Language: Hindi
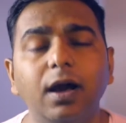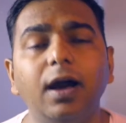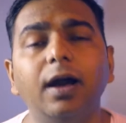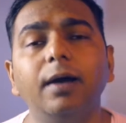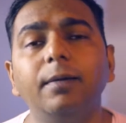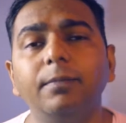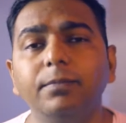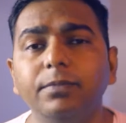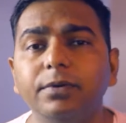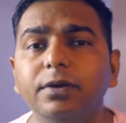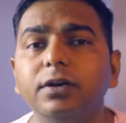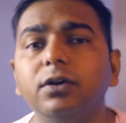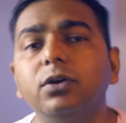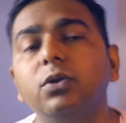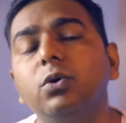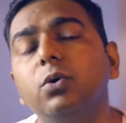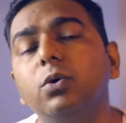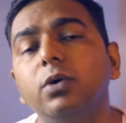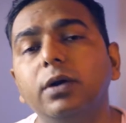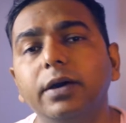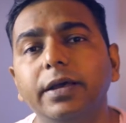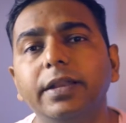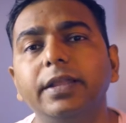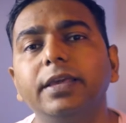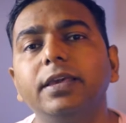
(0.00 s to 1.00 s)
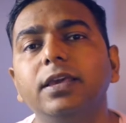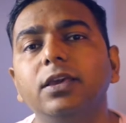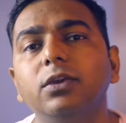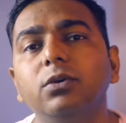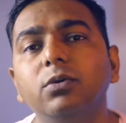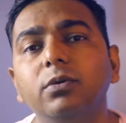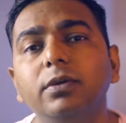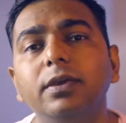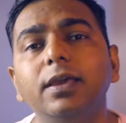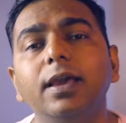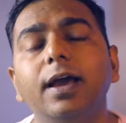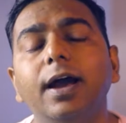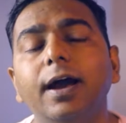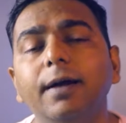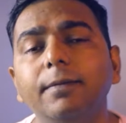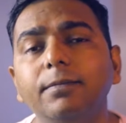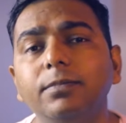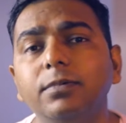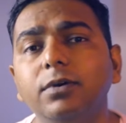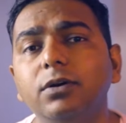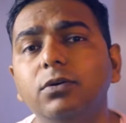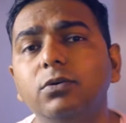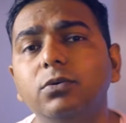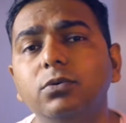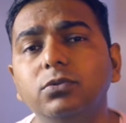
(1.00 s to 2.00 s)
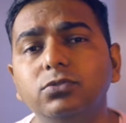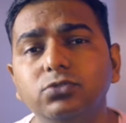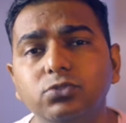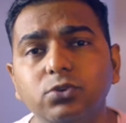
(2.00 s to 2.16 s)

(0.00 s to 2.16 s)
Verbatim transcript: आप ग्रो करेंगे क्योंकि आपको